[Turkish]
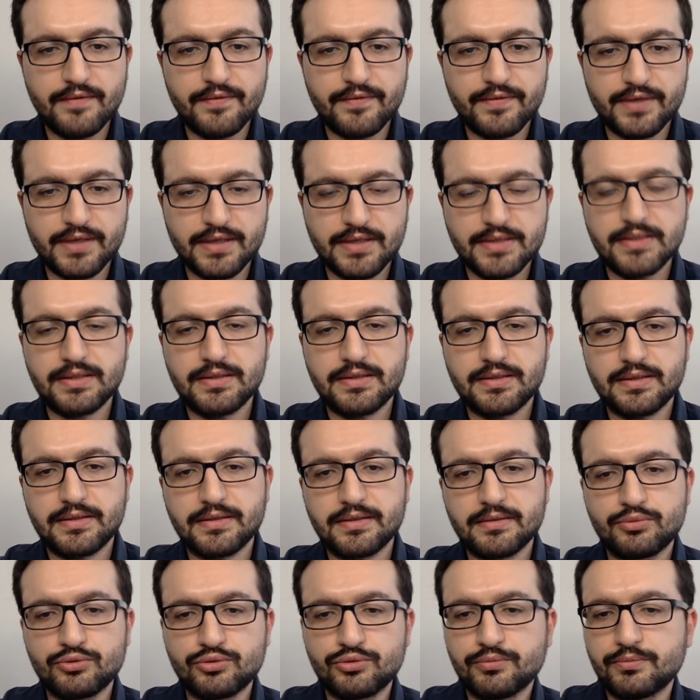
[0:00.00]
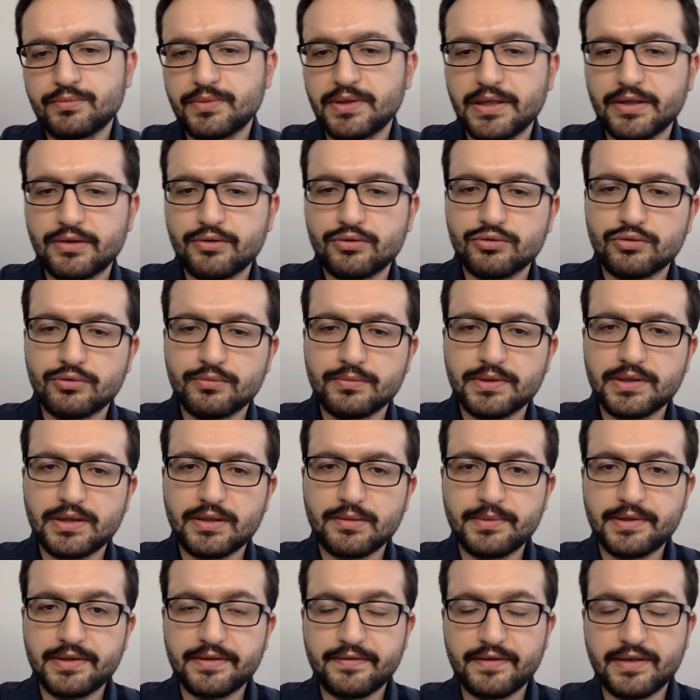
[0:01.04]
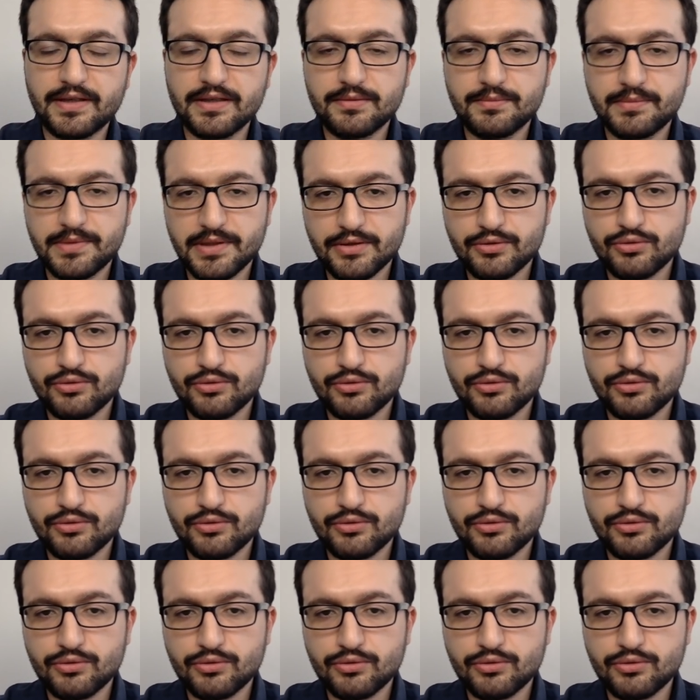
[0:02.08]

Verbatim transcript: Fransa'dan da bugün bir ekonomi haberi vardı.